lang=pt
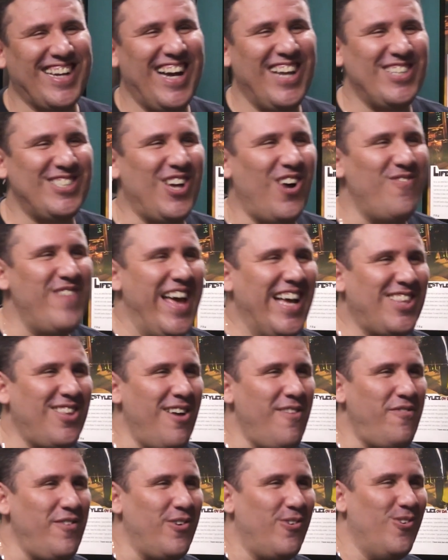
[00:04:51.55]
Carlos Alberto
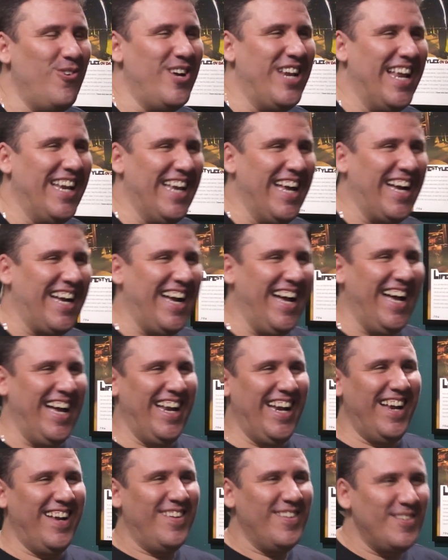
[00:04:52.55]
é uma figura, né, cara?